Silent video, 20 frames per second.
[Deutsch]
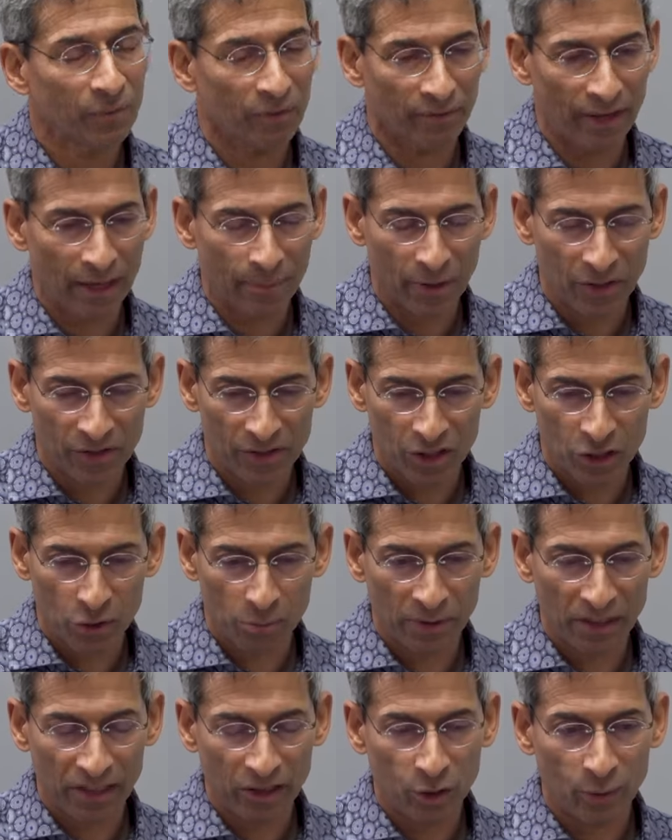Wenn man sich
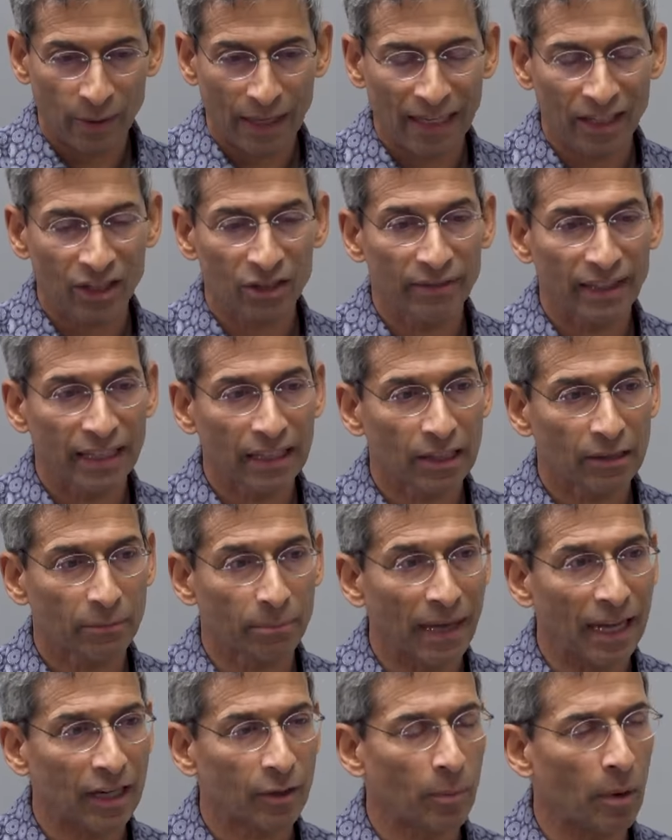spirituell
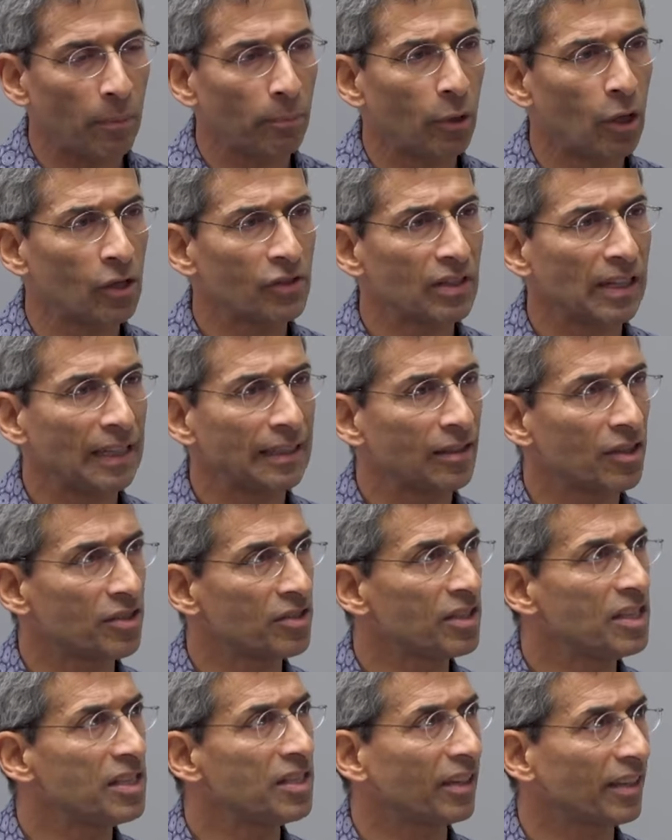entwickelt, merkt man plötzlich,
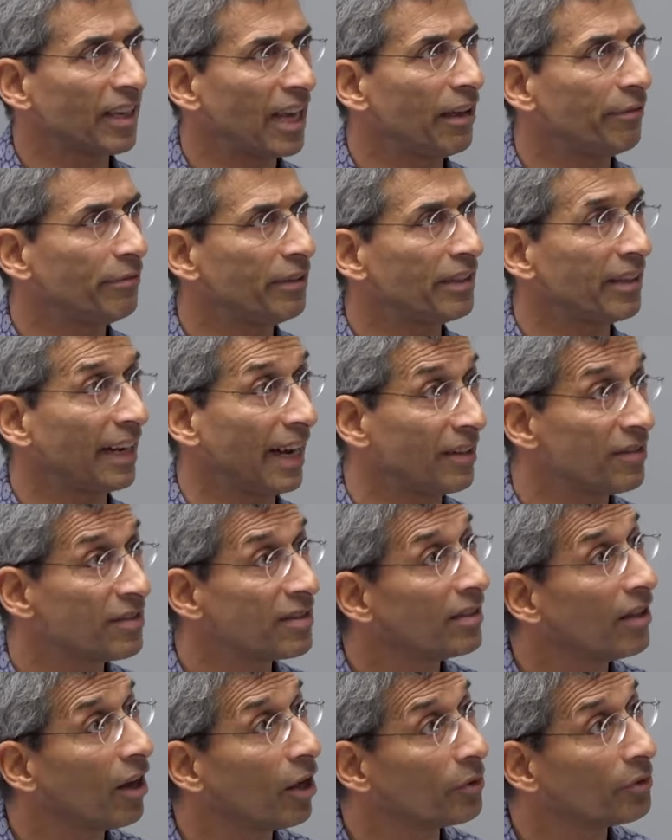dass dieser Käfig
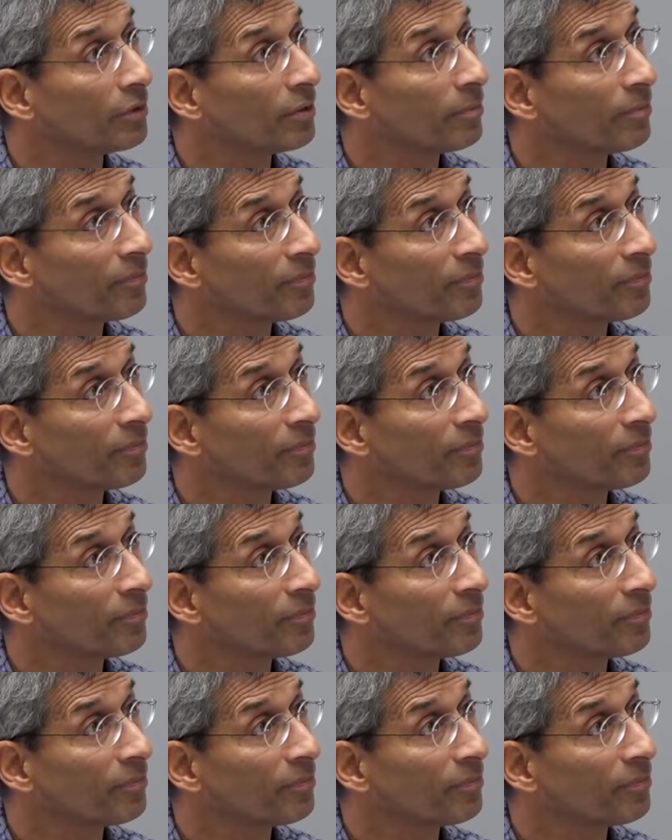Grenzen hat.